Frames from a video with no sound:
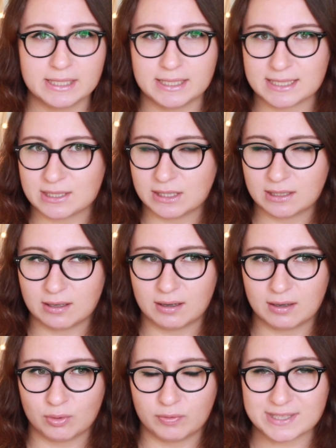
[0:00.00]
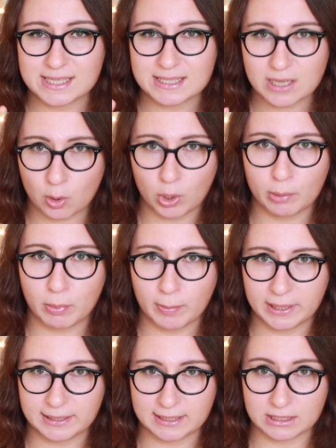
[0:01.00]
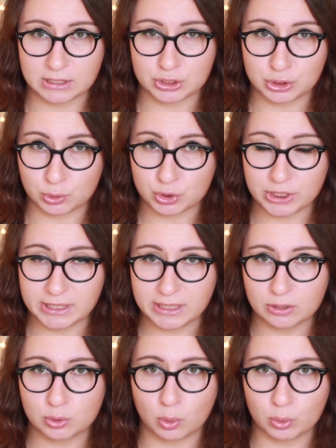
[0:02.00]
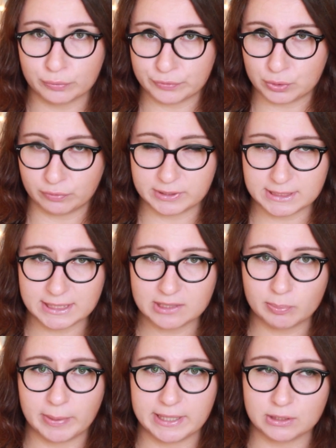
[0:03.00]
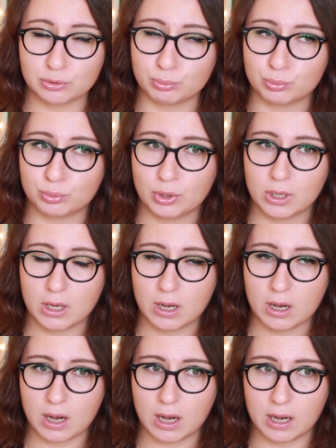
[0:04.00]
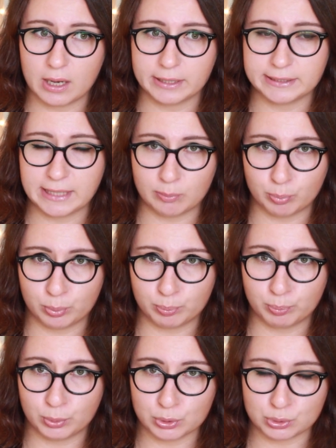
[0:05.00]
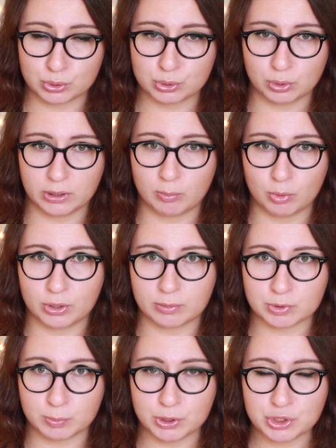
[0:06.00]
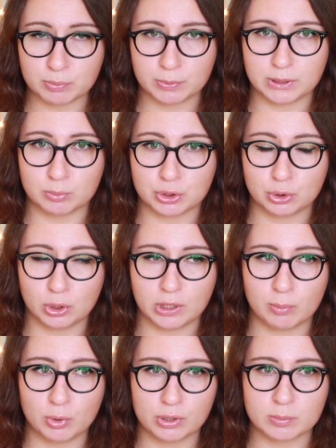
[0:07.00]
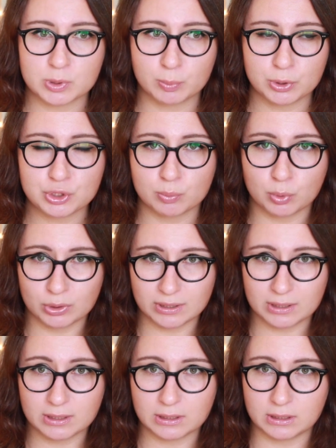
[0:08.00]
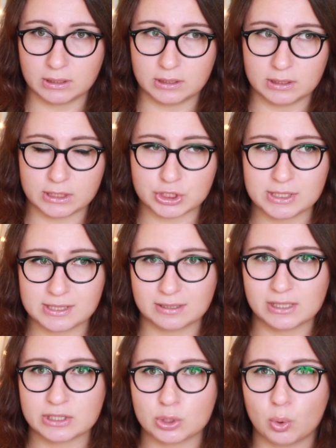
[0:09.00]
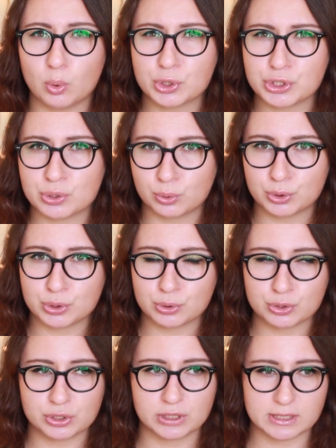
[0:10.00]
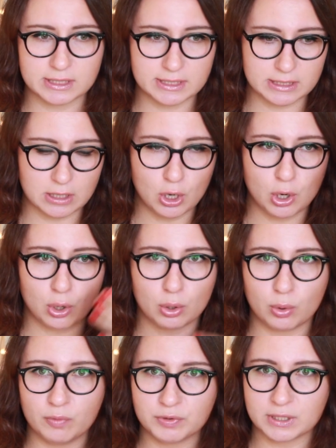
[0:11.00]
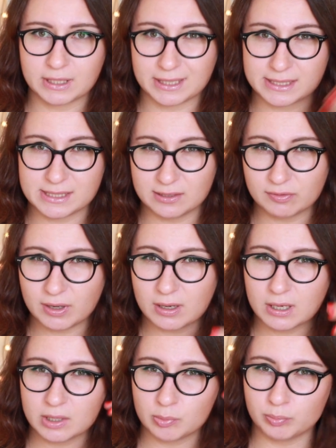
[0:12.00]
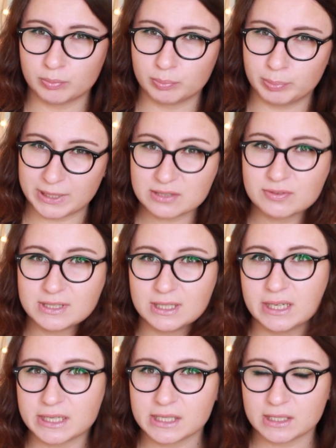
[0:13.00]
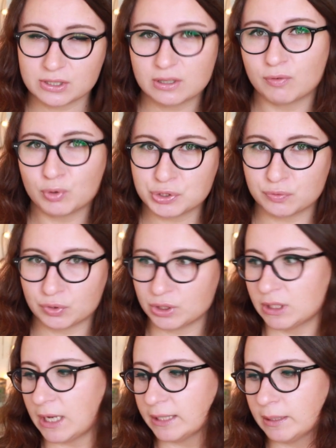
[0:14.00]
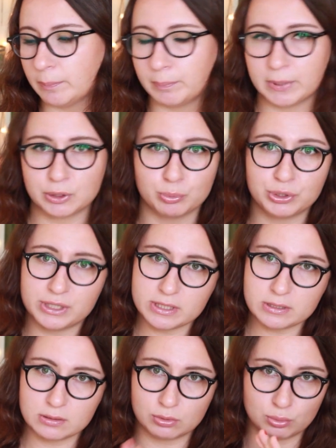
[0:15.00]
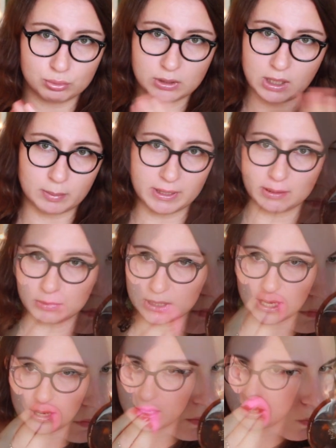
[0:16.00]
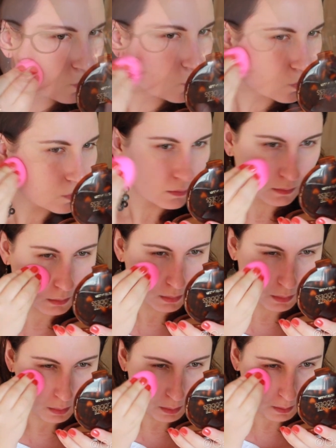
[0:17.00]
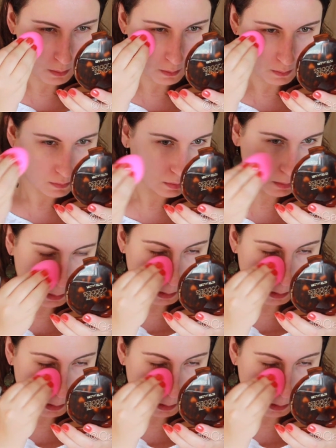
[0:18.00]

Если а, у вас есть какое-либо маленькое шелушение, то он все выделит, поэтому а, я им пользуюсь только мокрым спонжем, потому что только мокрым спонжем он э, ложится на лицо очень-очень-очень, так знаете, ровно, красиво, без выделения того, чего не надо, поэтому кисть тут как бы для меня а, вместе с ним не идет,